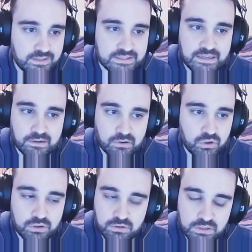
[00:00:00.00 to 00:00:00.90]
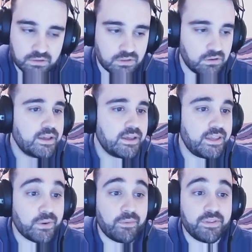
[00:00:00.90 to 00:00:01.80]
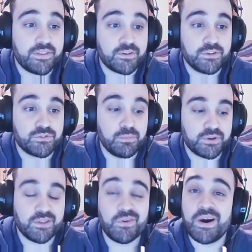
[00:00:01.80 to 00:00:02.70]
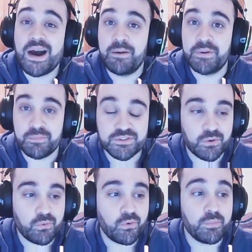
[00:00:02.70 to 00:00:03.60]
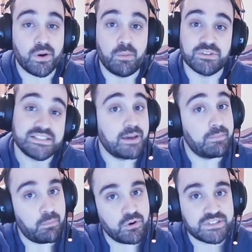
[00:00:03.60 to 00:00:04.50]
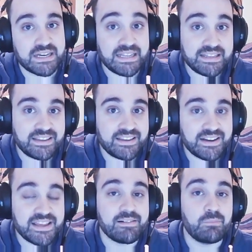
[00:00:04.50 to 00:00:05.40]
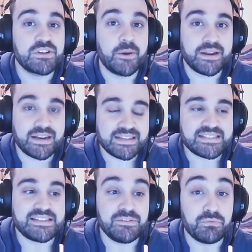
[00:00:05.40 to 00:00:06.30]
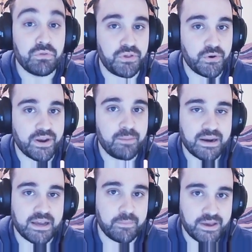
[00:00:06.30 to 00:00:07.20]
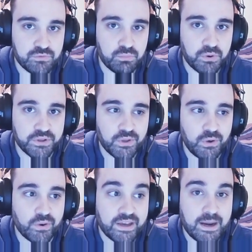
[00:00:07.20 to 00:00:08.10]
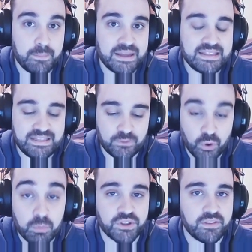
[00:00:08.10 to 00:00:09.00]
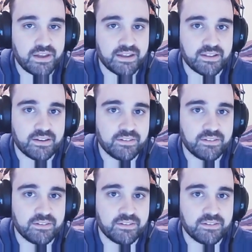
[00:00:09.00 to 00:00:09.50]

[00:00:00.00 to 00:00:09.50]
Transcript: Te sale en rojo y no te loco. Y una vez con esto importado, abrimos el juego y probamos. Así que vámonos a Guilty Gear y vamos a ver si funciona para que veáis un poquito de lo que es capaz y todo el potencial que tiene.